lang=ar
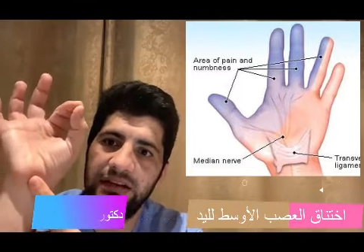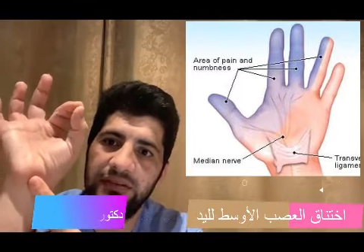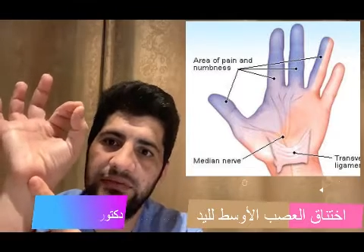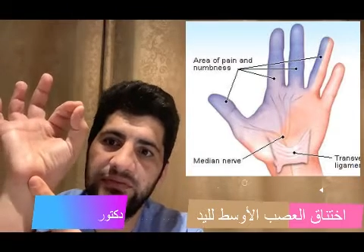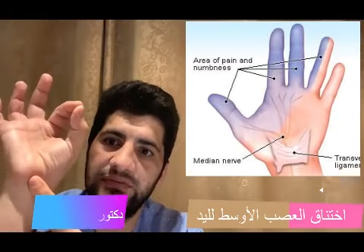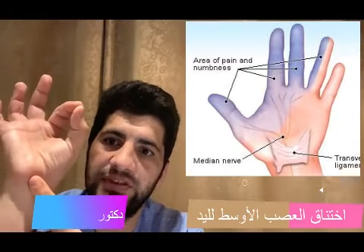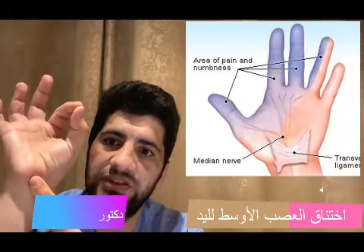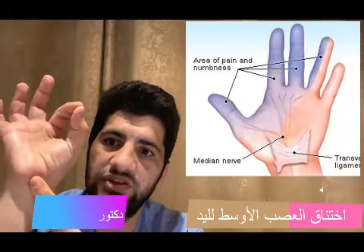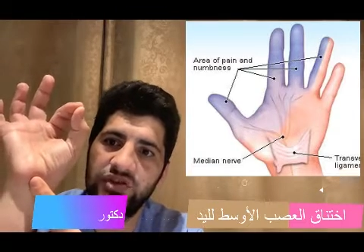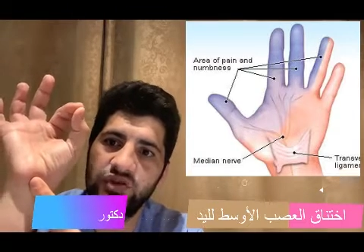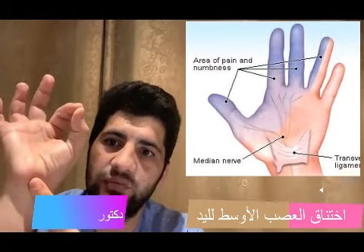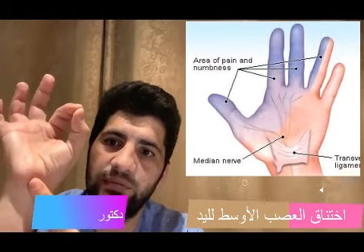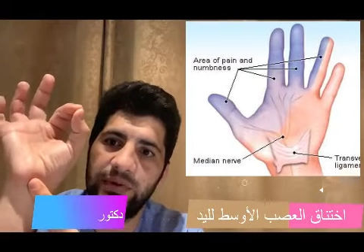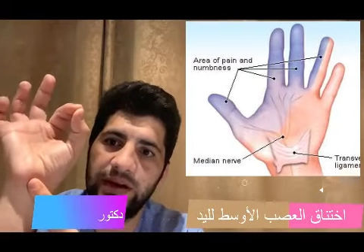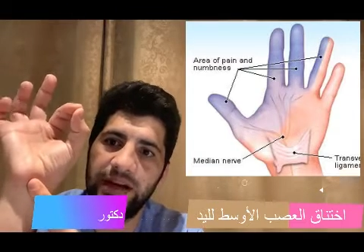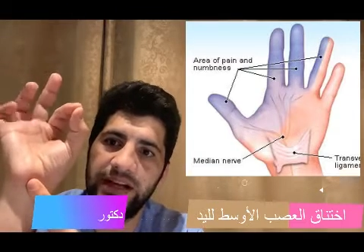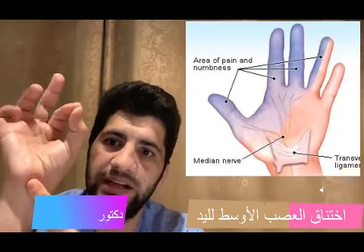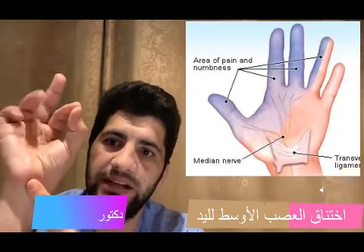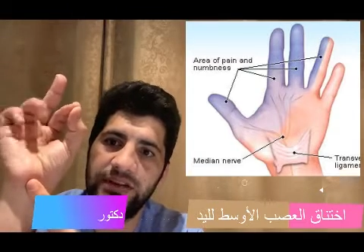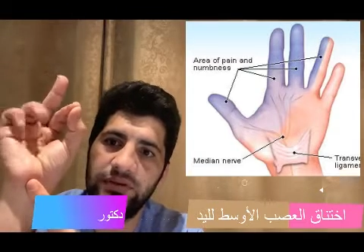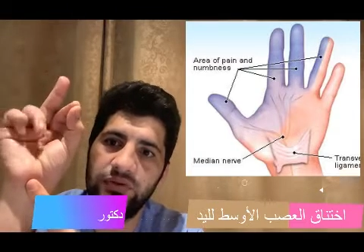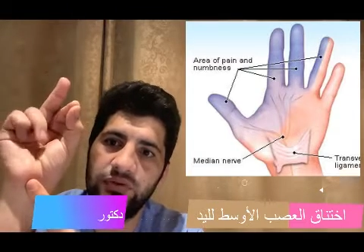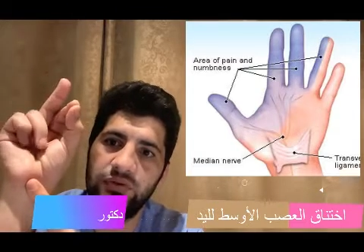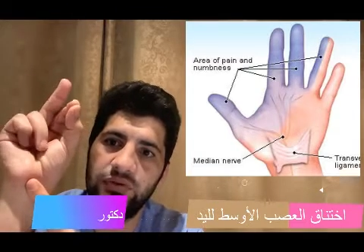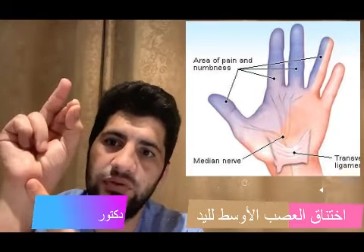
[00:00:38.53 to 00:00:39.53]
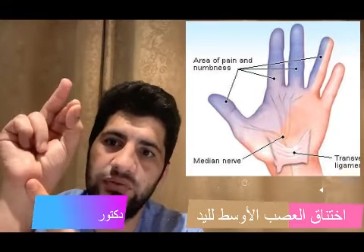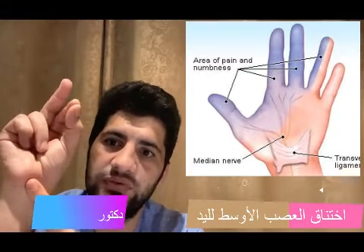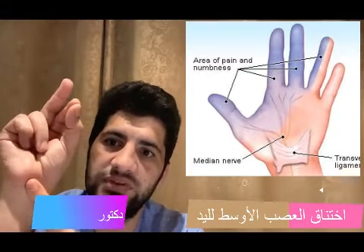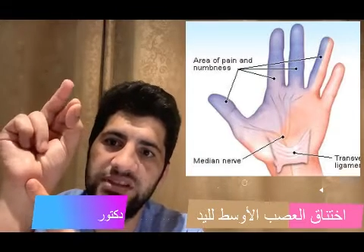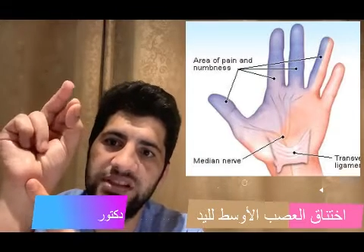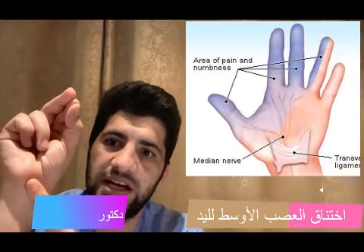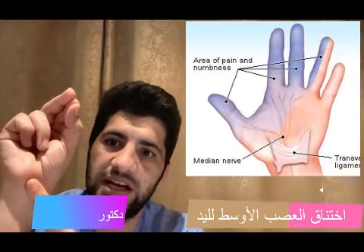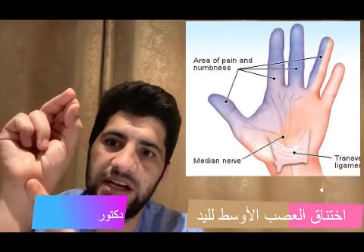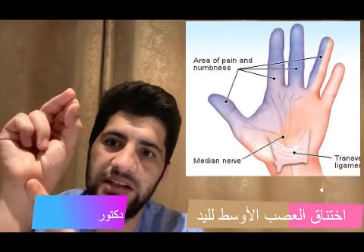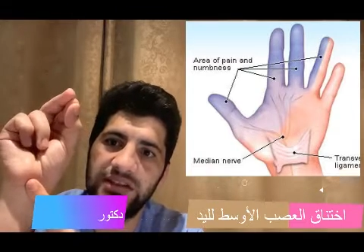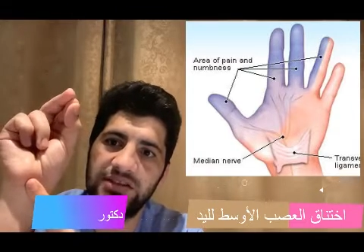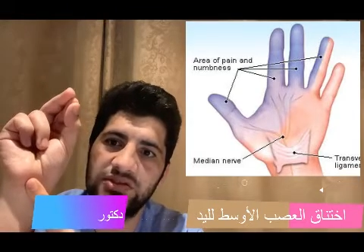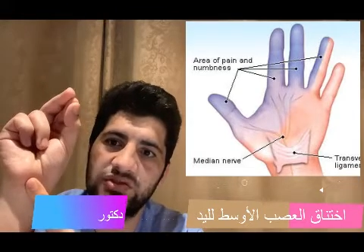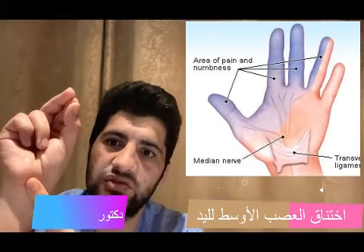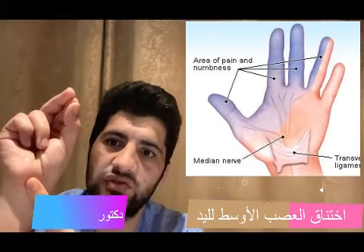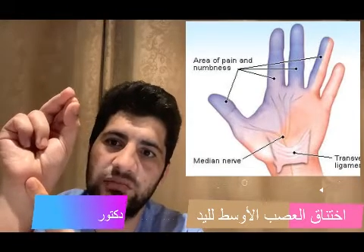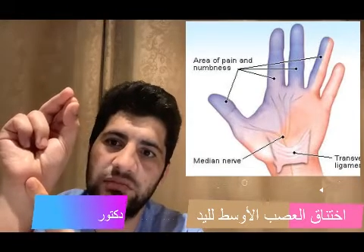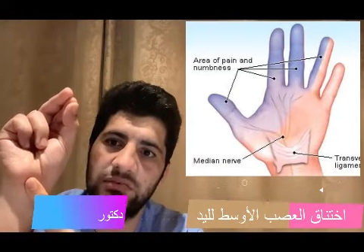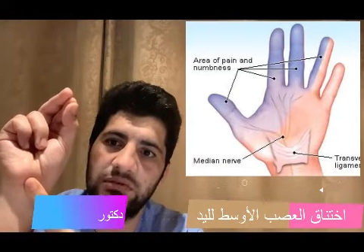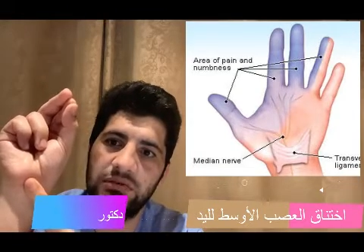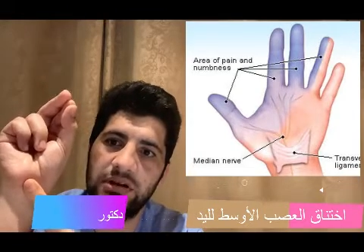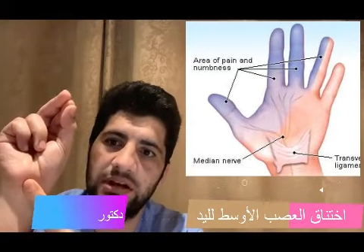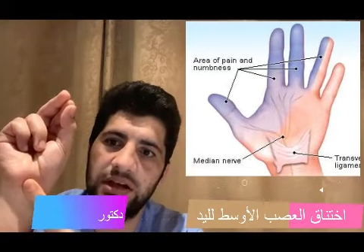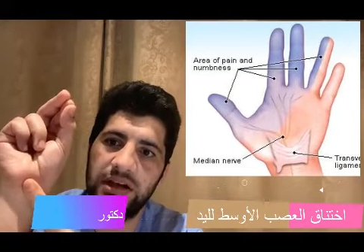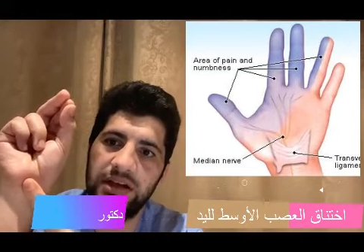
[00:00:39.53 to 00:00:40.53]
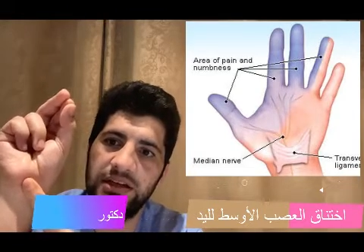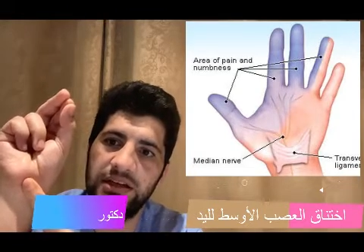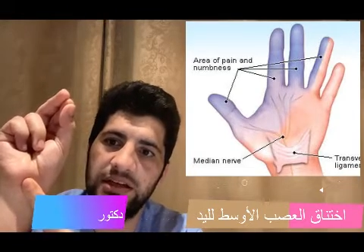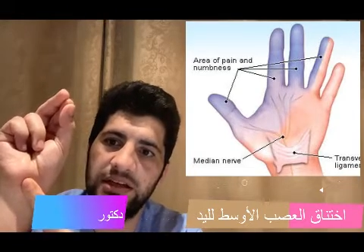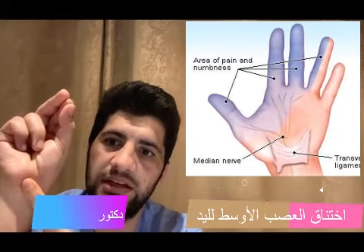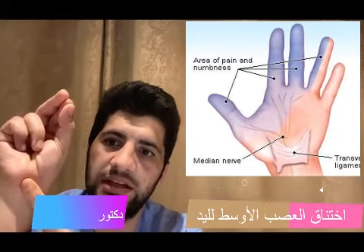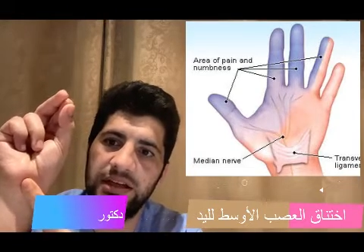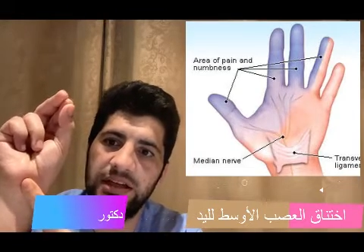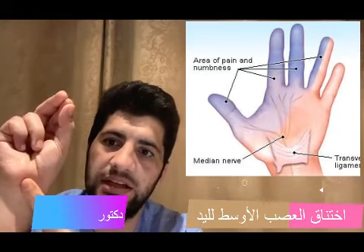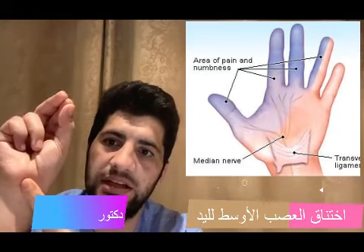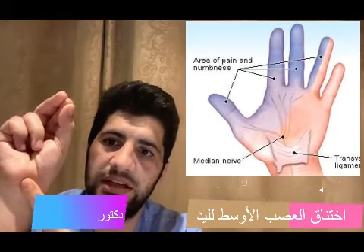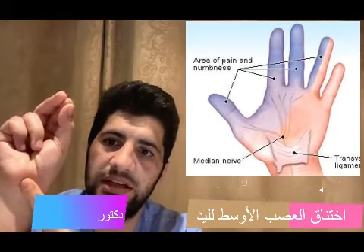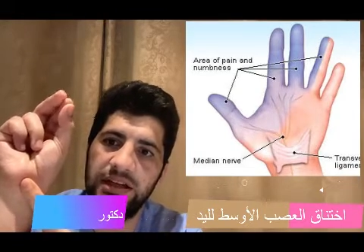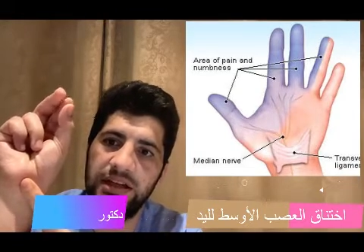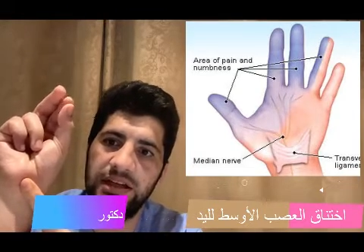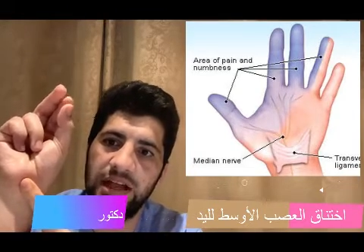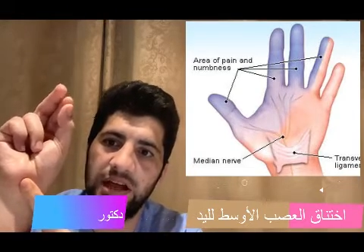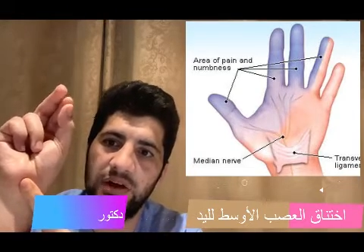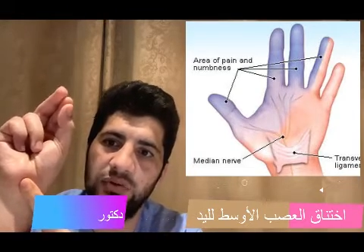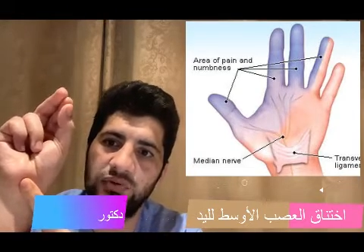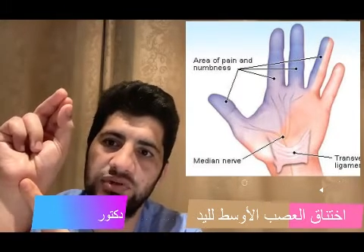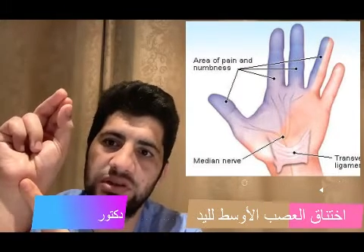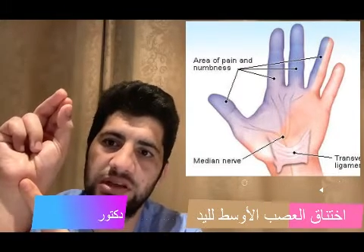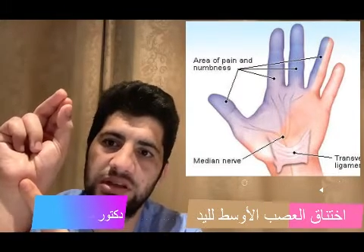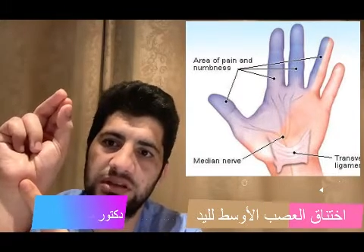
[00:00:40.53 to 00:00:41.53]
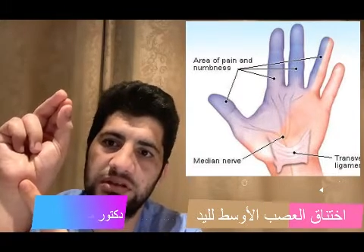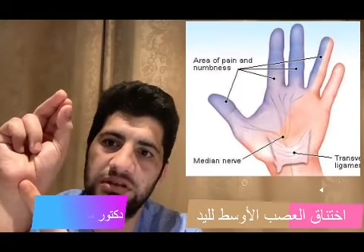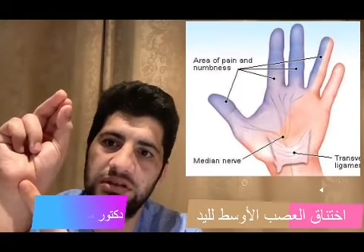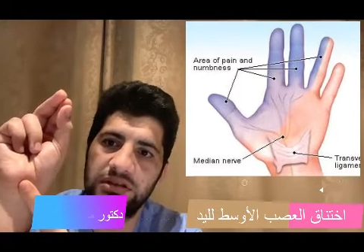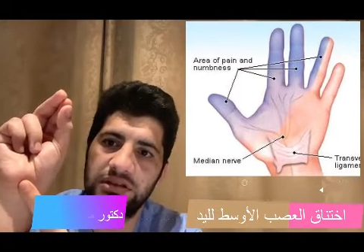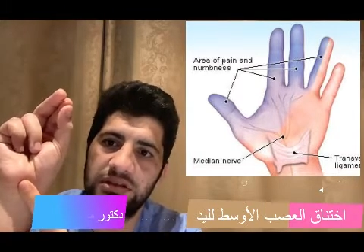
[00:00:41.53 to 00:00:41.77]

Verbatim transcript: في الصباعين دول وساعات الصباع الاوسط